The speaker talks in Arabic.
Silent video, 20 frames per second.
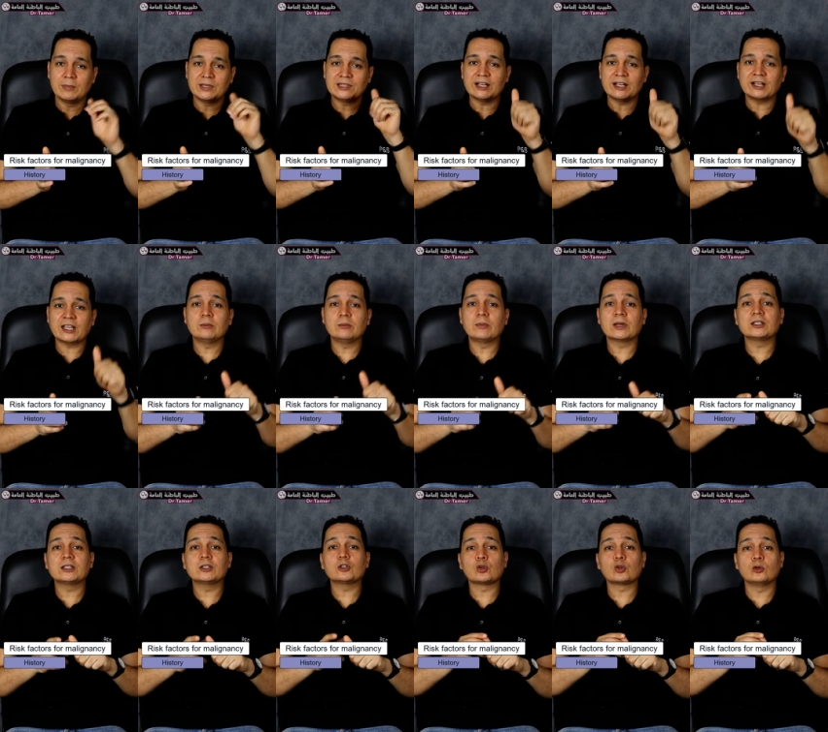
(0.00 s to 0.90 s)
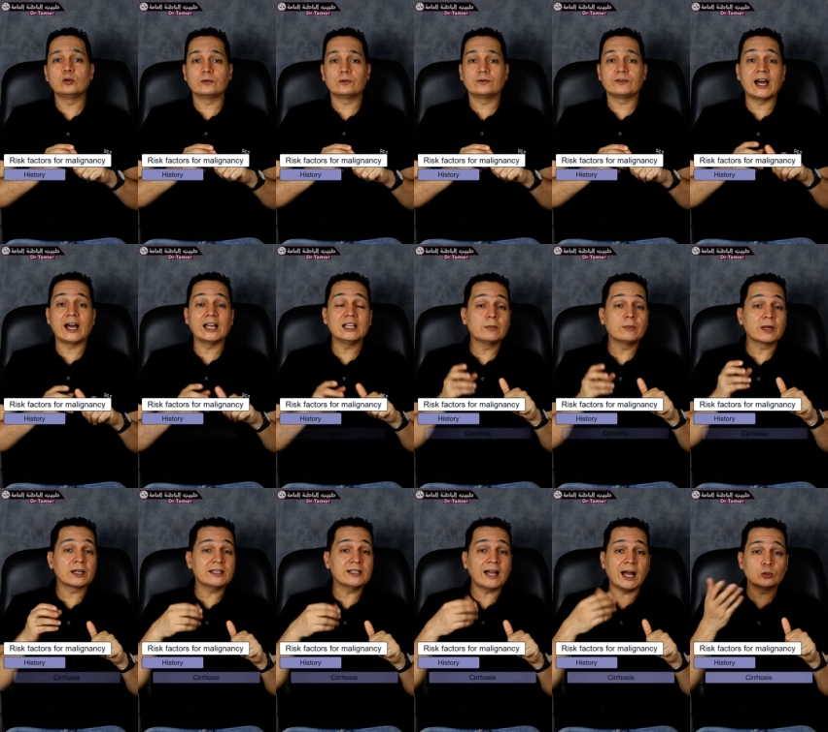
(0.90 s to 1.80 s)
بالتاريخ المرضي تشوف هل
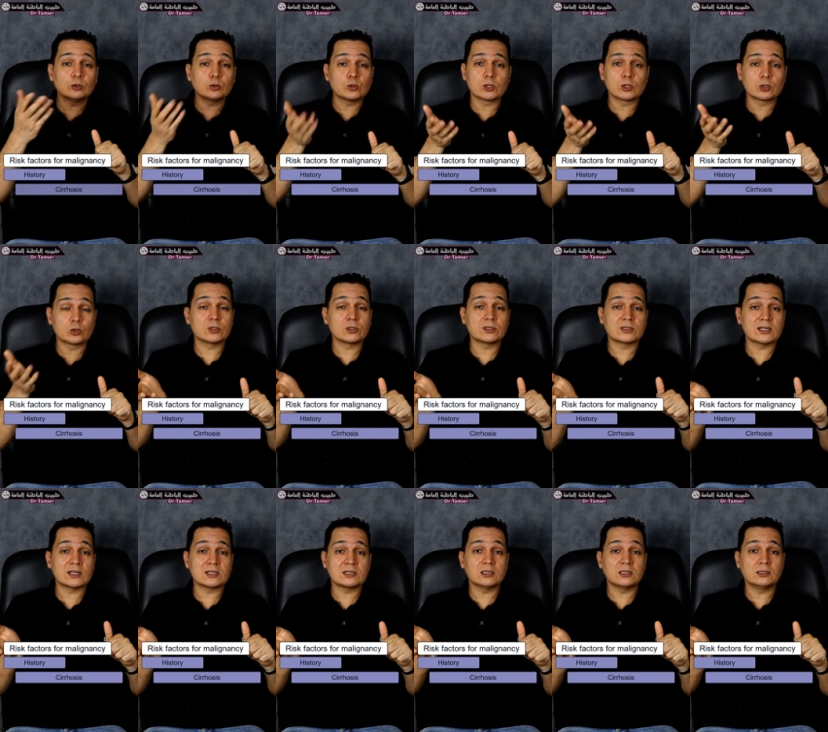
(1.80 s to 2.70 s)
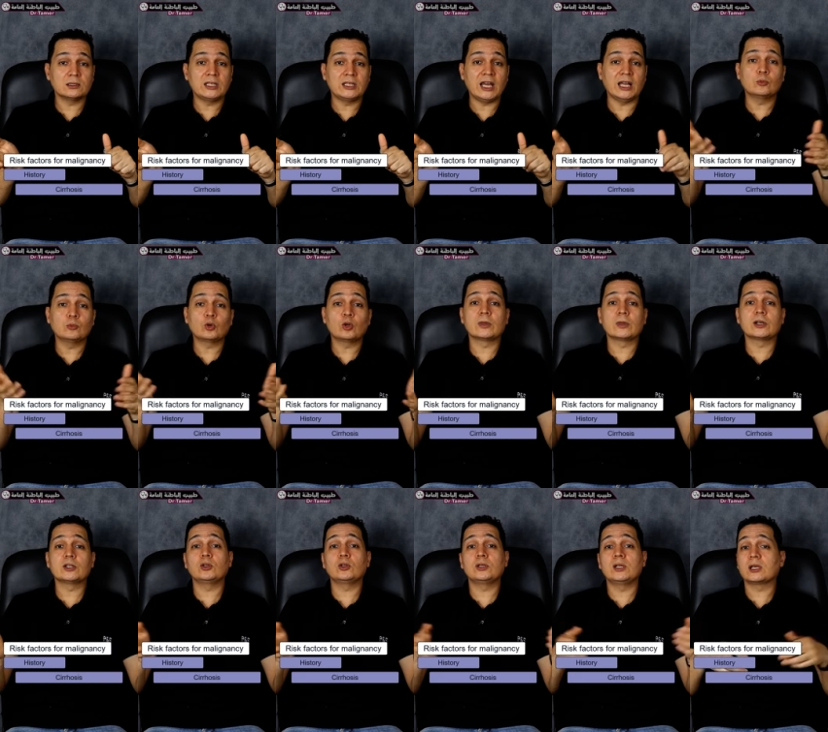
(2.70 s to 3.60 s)
المريض ده عنده سيروزس اصلا يعني ممكن
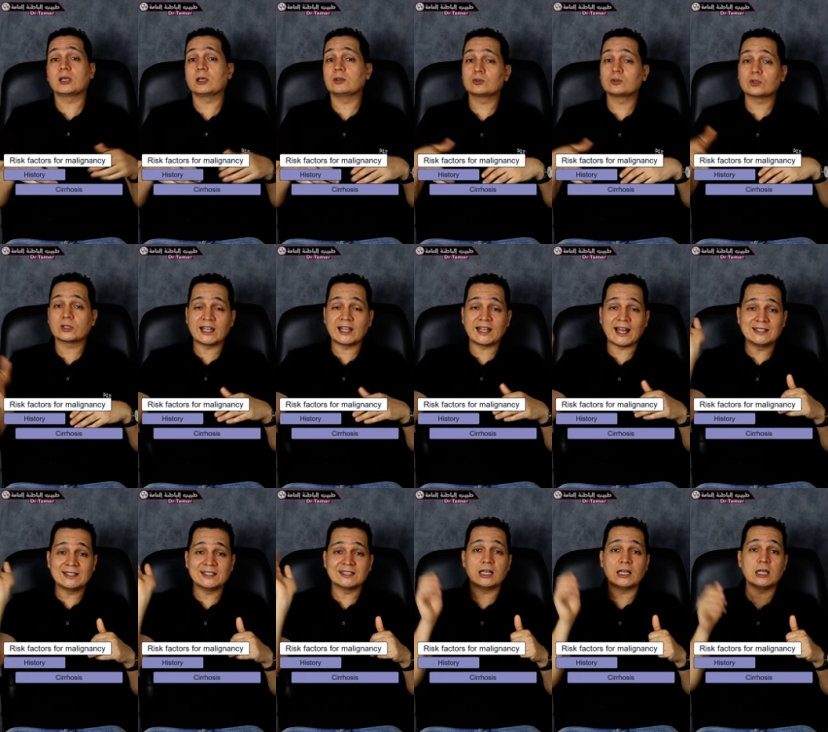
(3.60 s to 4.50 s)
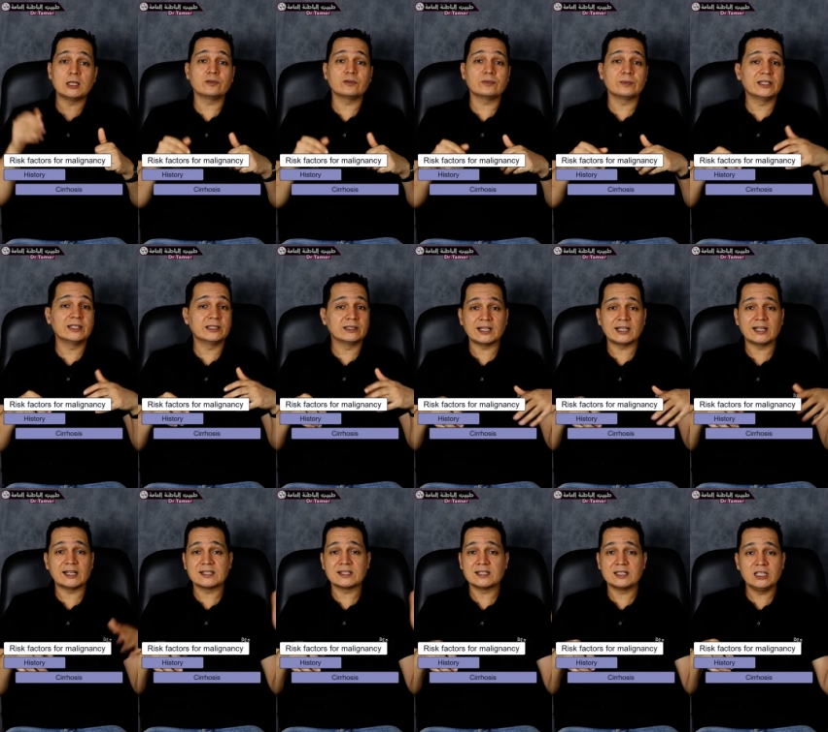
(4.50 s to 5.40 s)
المريض يقول لك يا دكتور ده انا عندي تليف من
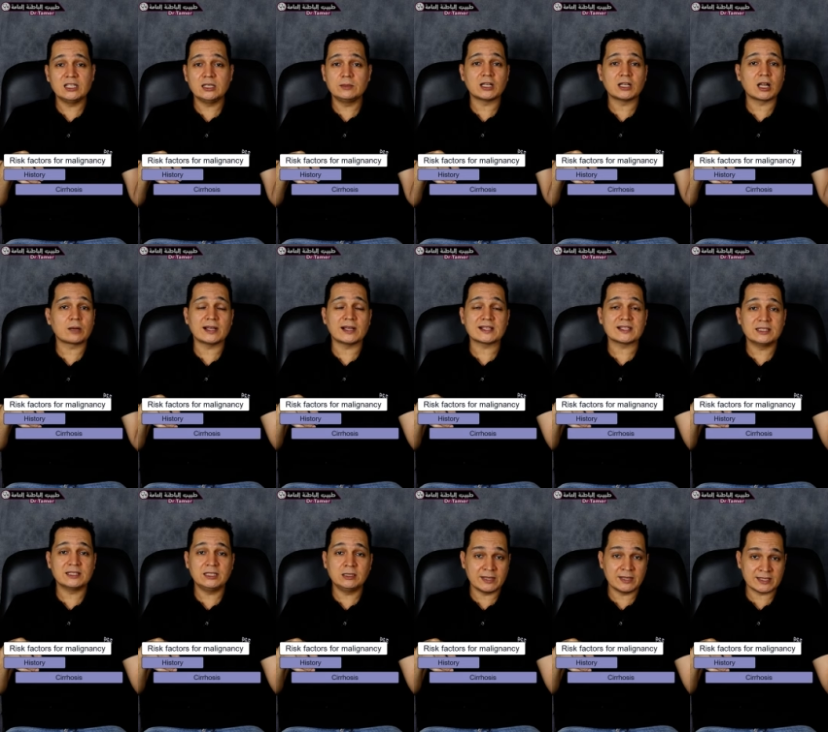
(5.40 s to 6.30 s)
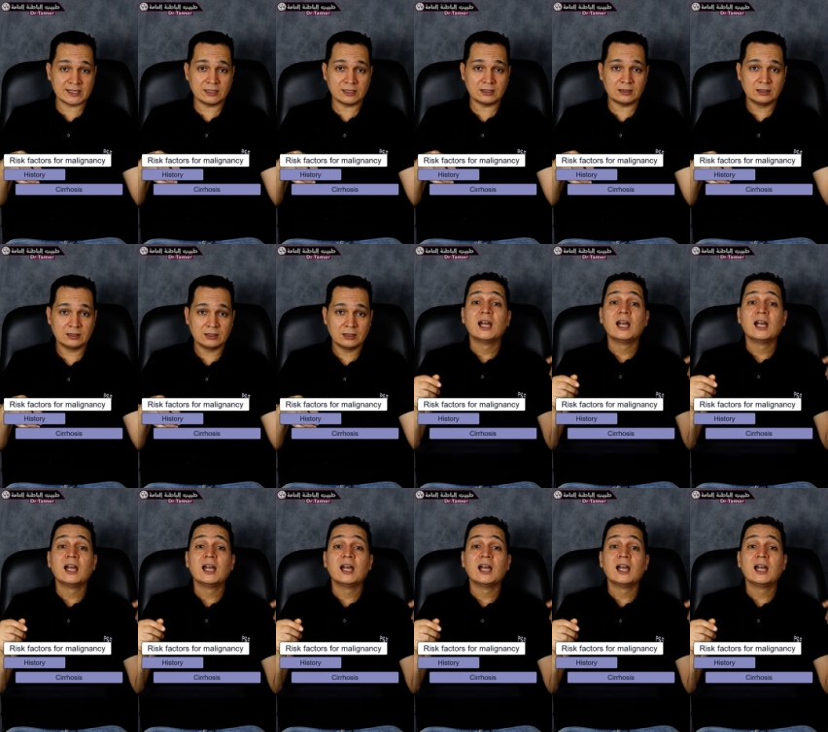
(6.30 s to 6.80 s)
3 سنين من 4 سنين مثلا